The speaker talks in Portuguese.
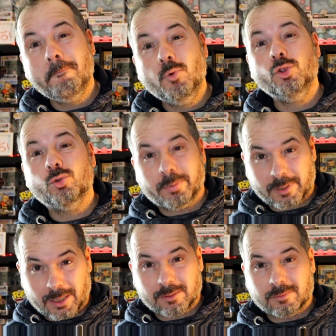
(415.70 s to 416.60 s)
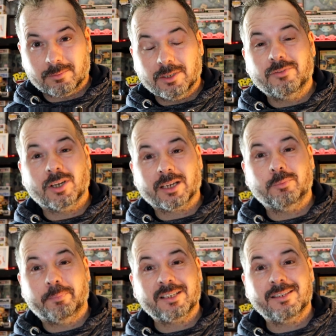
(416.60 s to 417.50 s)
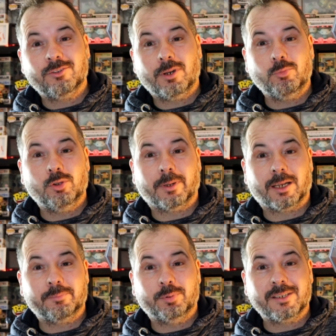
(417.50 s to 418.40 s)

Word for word: é muito barato. Digo já que o preço disto não é muito barato.